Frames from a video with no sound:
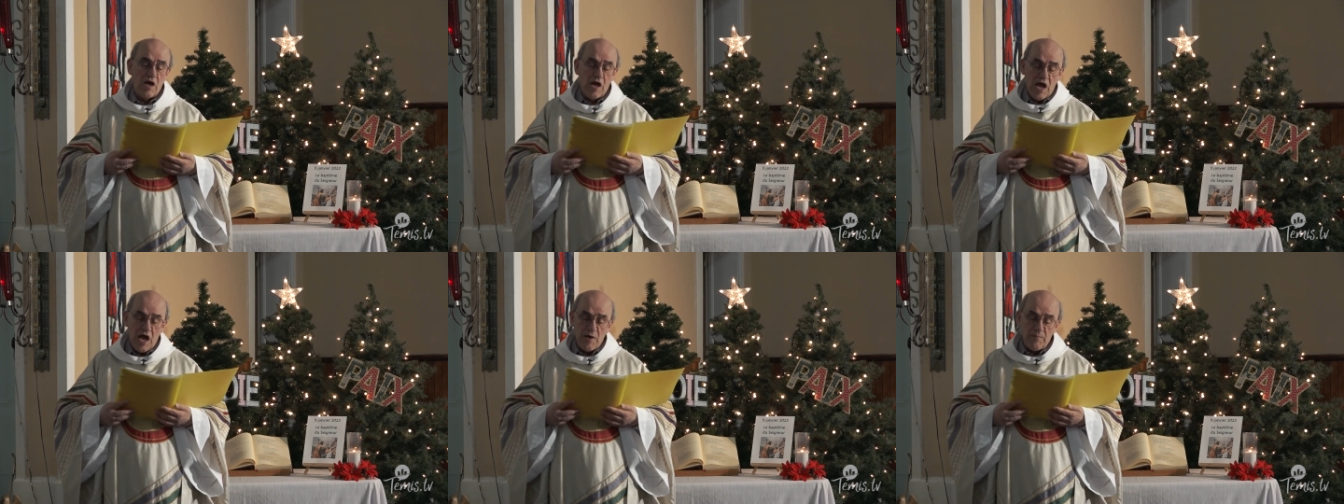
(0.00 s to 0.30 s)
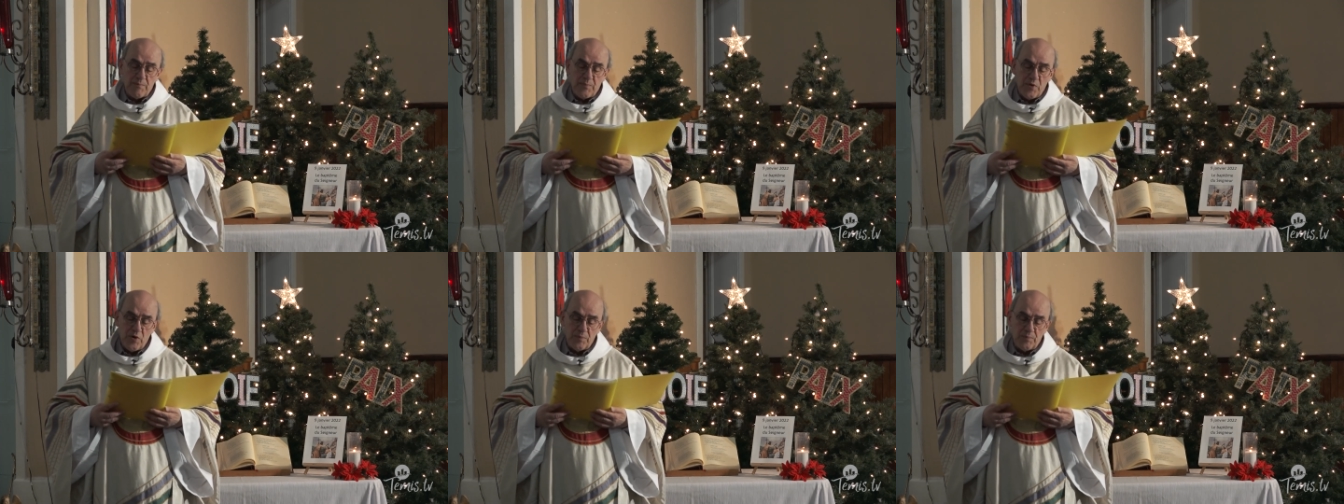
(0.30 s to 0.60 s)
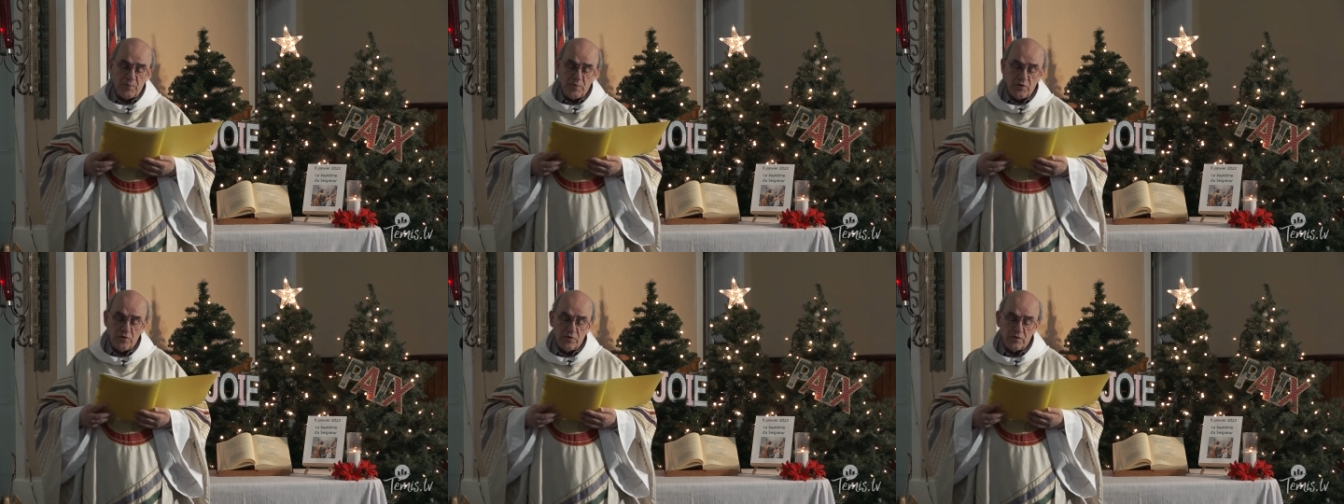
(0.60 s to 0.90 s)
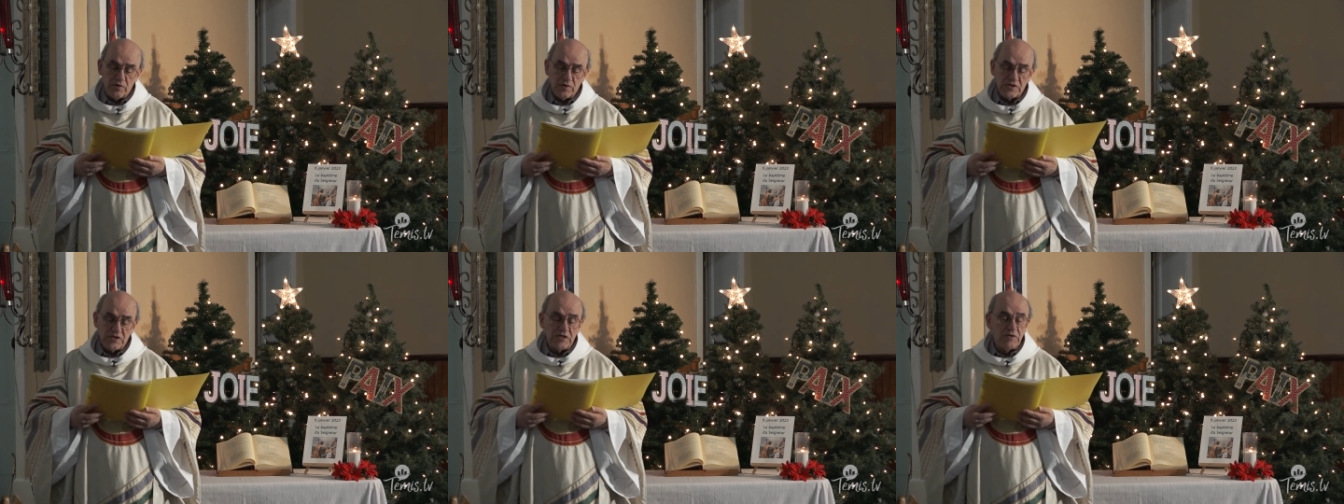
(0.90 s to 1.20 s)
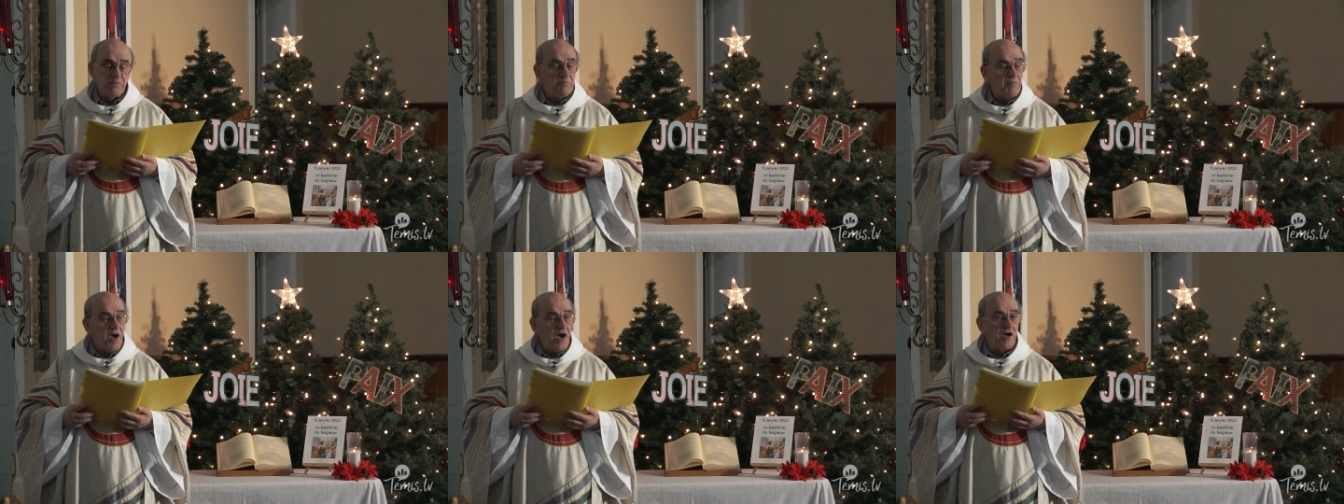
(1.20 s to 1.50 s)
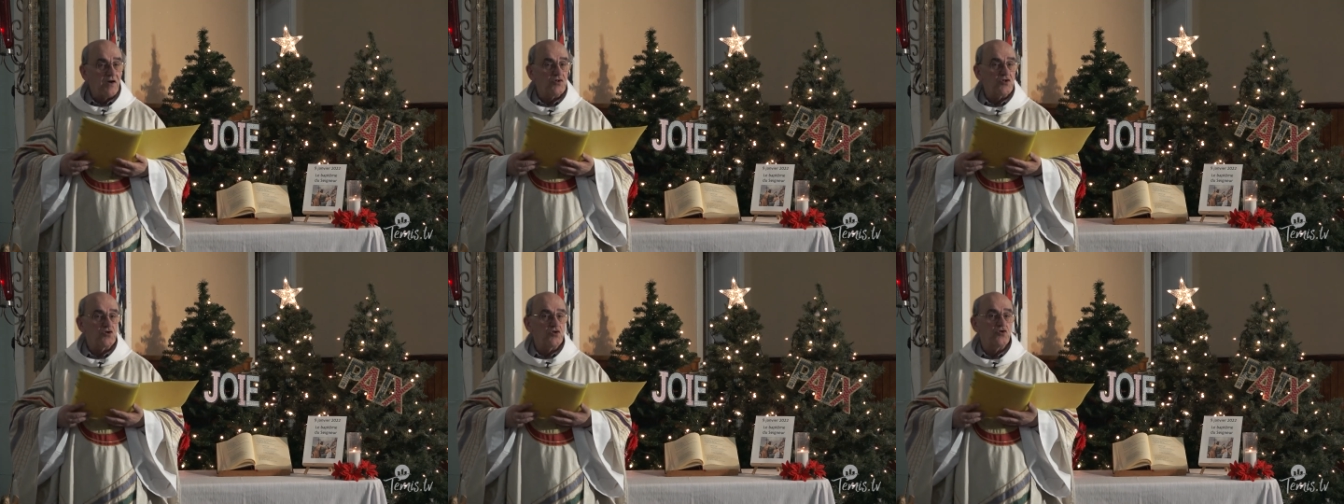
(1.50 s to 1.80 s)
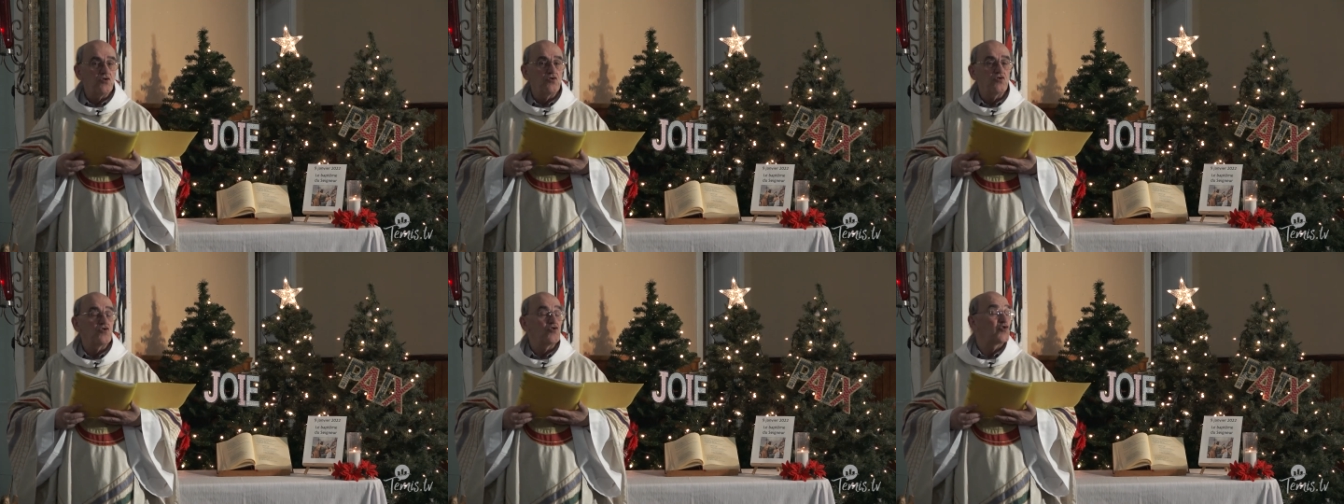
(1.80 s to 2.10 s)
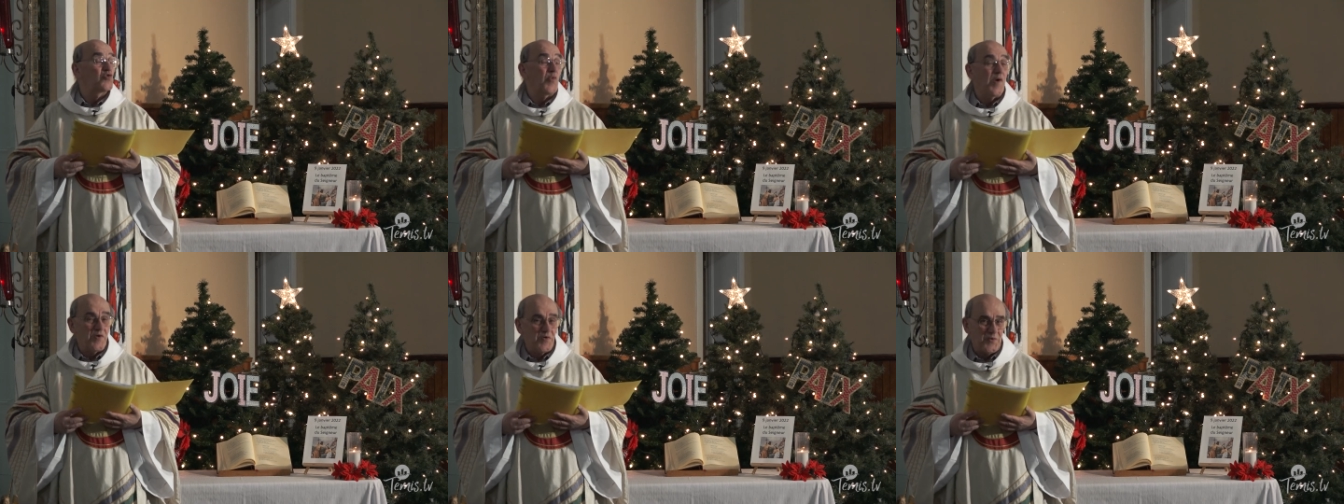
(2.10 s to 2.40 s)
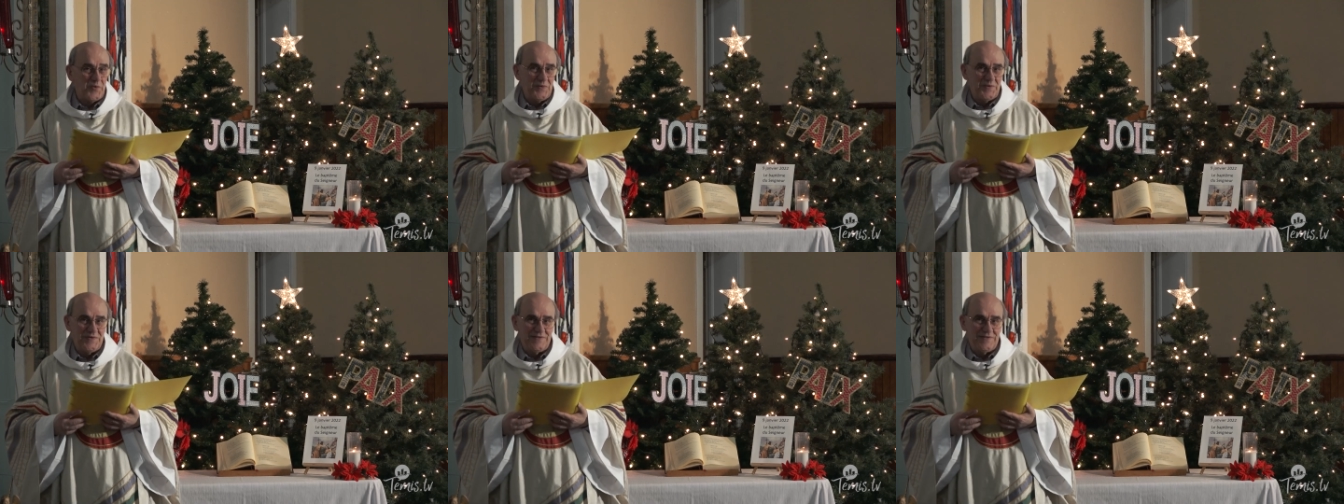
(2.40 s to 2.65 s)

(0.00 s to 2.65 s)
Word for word: un peuple qui marche joyeux.